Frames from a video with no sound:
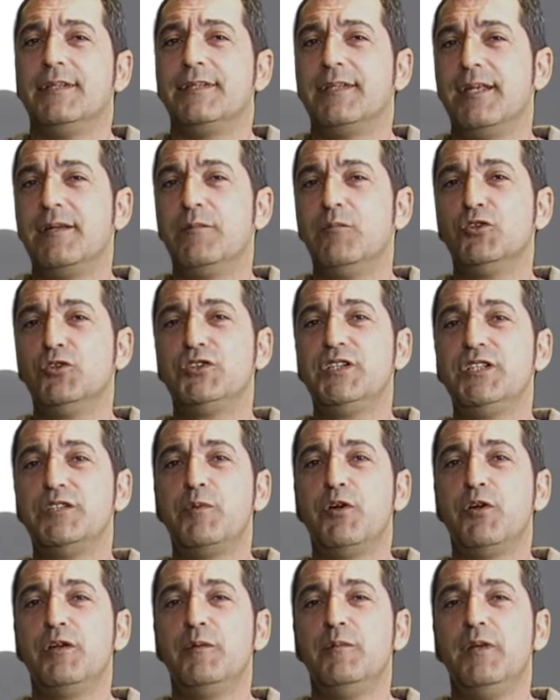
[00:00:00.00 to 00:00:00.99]
tenemos
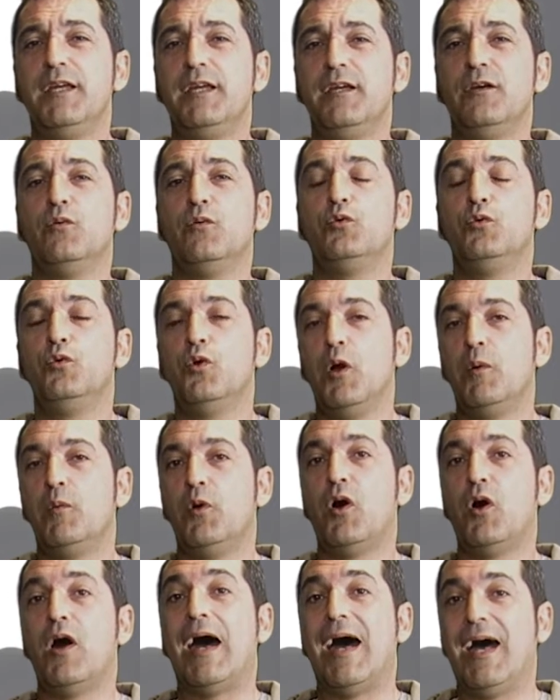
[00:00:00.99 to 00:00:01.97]
disponible un
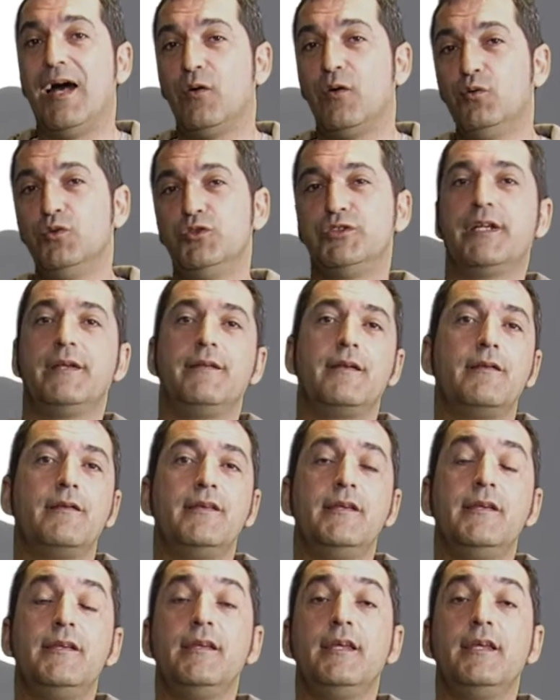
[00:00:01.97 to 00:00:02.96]
nuevo ajuste de
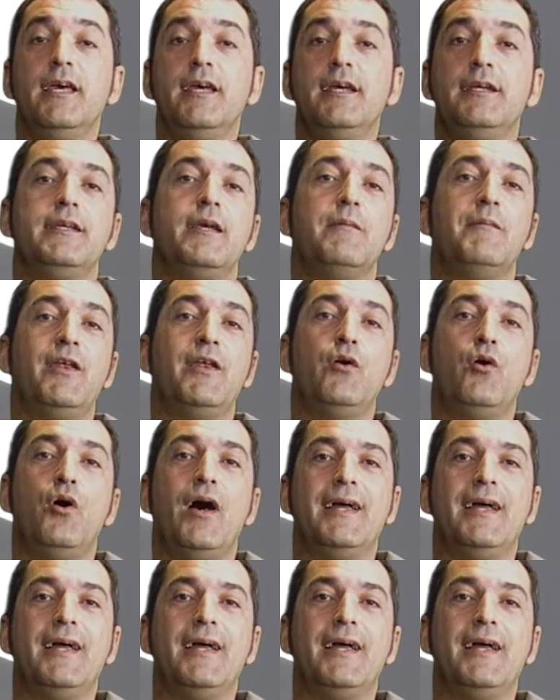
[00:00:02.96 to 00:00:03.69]
Fidia llamado